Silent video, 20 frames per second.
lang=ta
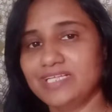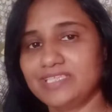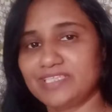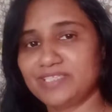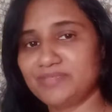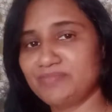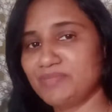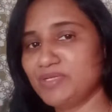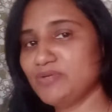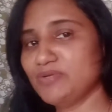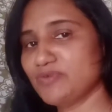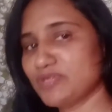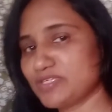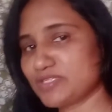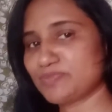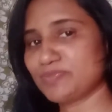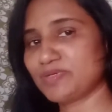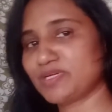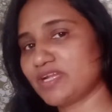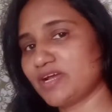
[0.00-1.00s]
திரும்ப
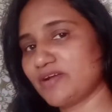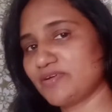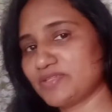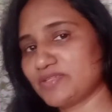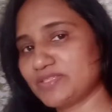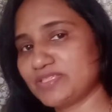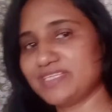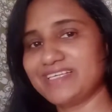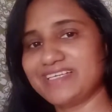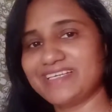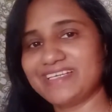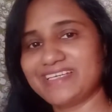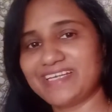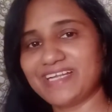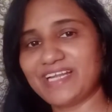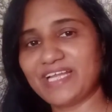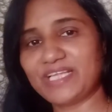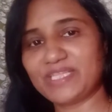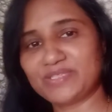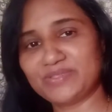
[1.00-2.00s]
ஒன்ஸ் மோர் நான் வந்து
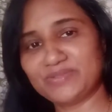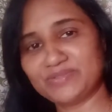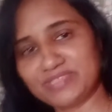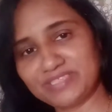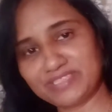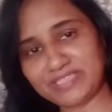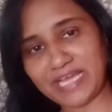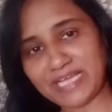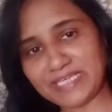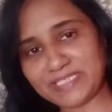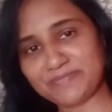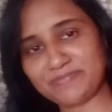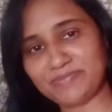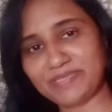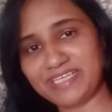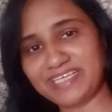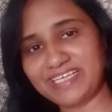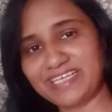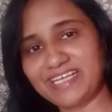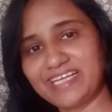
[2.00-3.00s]
எல்லாத்துக்கும் வந்து தேங்க்ஸ்
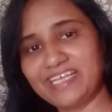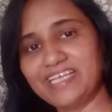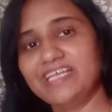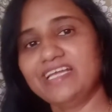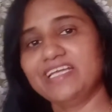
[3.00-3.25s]
பண்ணிக்கிறேன்